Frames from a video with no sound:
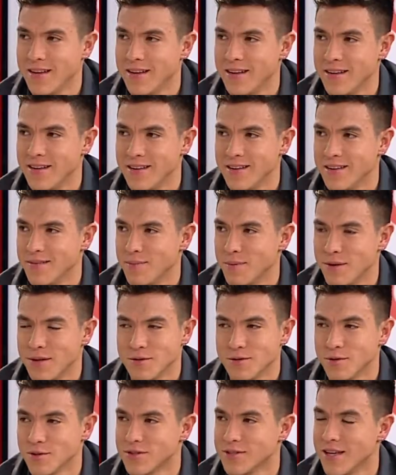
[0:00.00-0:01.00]
y,
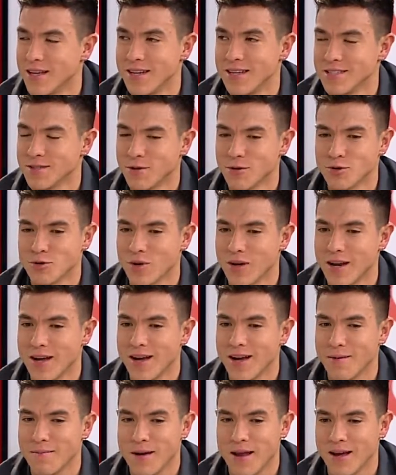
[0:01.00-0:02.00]
ponerse unos tenis con
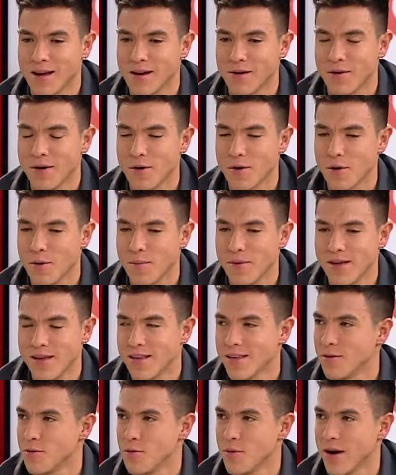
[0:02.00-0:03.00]
suela blanca o de goma
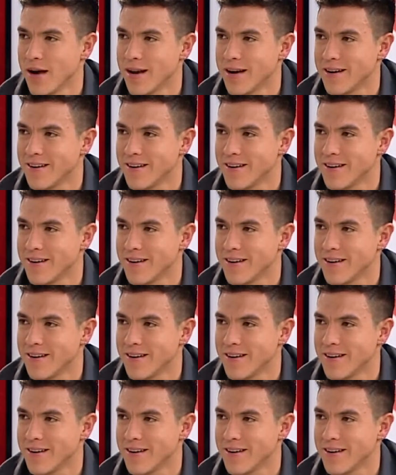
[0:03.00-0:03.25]
y jugar.